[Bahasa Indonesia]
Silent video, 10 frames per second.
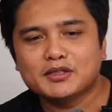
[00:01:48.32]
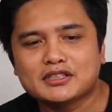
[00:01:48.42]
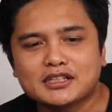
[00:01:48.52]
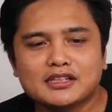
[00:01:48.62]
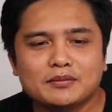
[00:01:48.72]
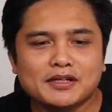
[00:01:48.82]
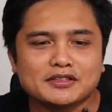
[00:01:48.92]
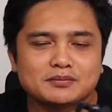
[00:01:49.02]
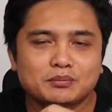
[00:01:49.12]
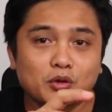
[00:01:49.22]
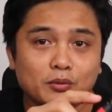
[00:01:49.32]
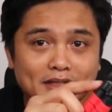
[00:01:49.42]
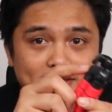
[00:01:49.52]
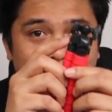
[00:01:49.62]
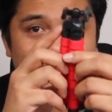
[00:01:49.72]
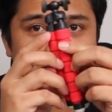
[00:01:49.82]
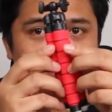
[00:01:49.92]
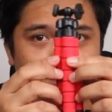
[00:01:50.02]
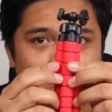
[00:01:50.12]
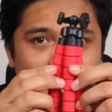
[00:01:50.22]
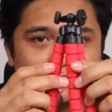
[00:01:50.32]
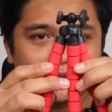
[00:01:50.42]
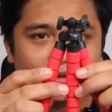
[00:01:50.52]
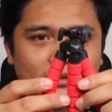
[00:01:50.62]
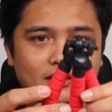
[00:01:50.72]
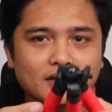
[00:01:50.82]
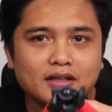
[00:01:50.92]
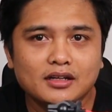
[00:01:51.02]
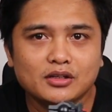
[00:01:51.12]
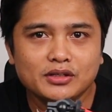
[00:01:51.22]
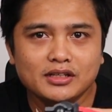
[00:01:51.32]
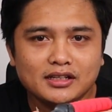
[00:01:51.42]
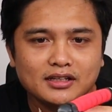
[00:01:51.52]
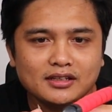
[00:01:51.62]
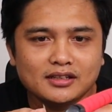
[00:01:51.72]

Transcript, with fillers: biasa kan dia plast full plastik itu. Kalau ini